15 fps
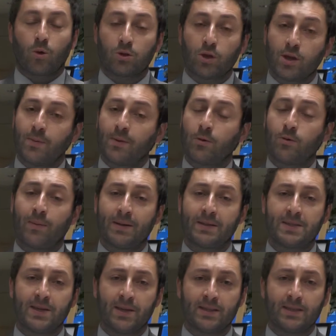Cuando hay una
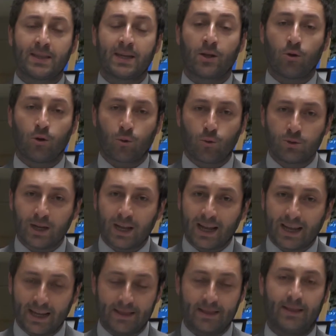presidenta que no escucha a la
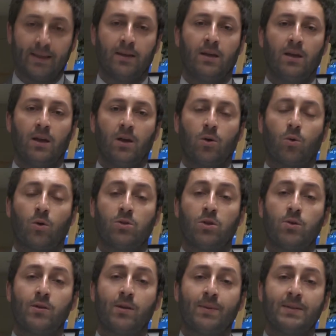gente, cuando
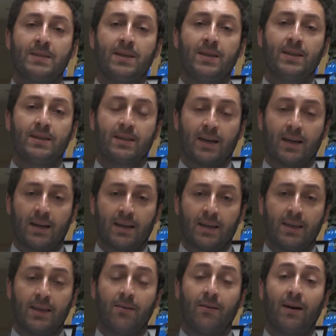hay una presidenta
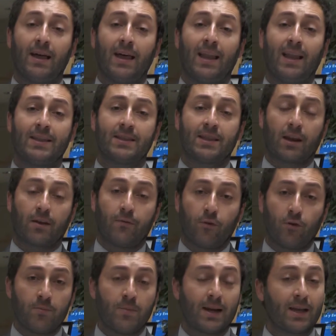que lleva adelante
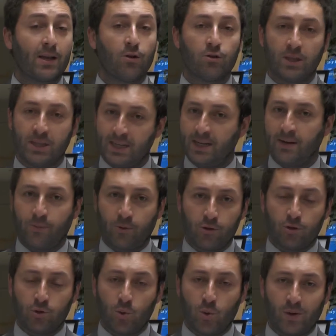reformas que no tienen
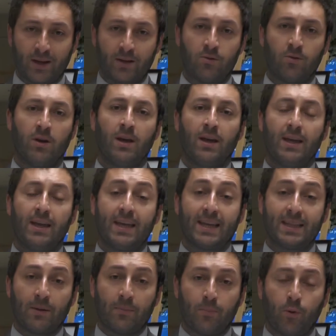apoyo ciudadano y
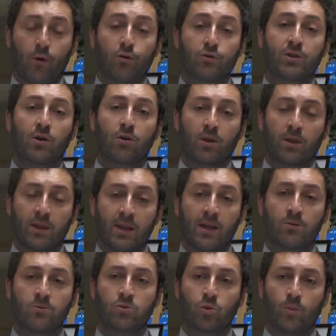que tampoco se coordina
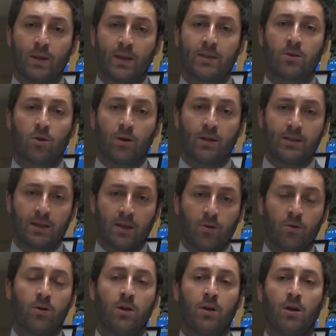con su ministro del
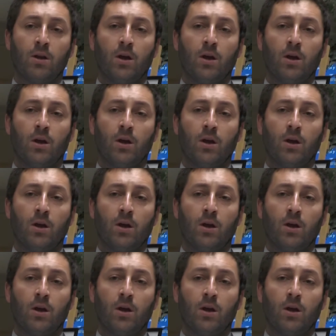Interior,